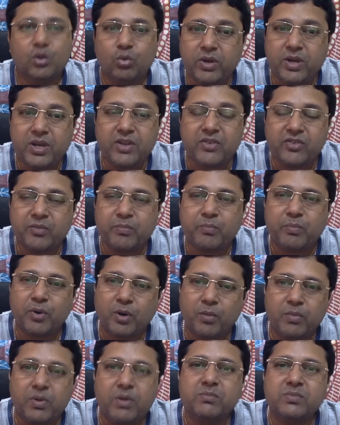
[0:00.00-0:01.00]
तो ये सब
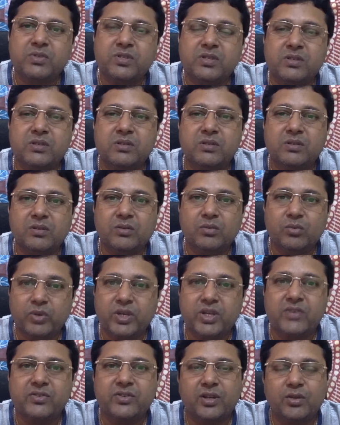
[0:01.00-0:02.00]
प्रॉब्लम्स
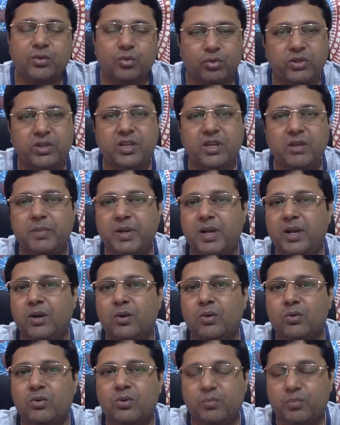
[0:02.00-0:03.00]
उनके साथ होती है
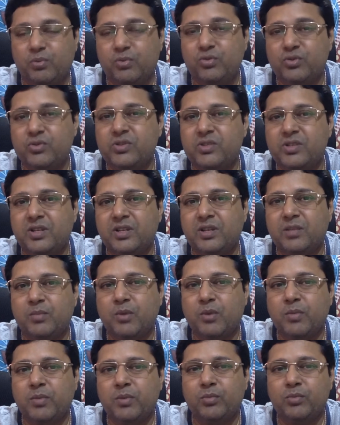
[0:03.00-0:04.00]
महिलाओं को पुरुषों से ज़्यादा
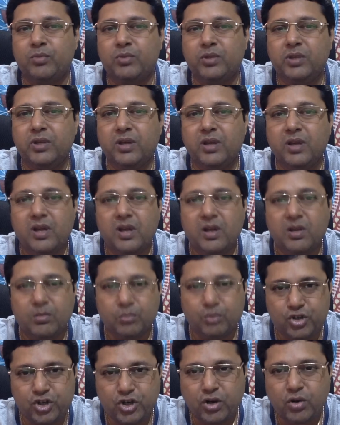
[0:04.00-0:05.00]
प्रॉब्लम होती है
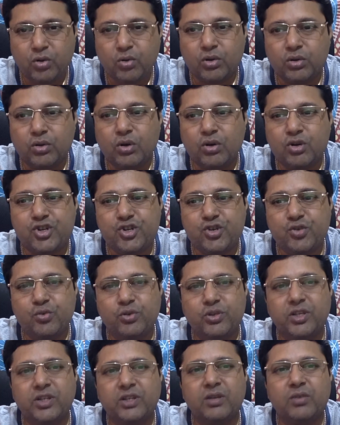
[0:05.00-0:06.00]
मुश्किलों का दौर शुरू
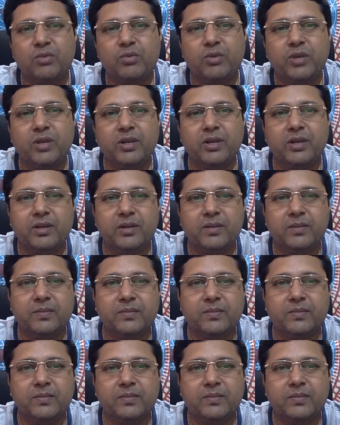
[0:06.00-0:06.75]
हो जाता है उनके लिए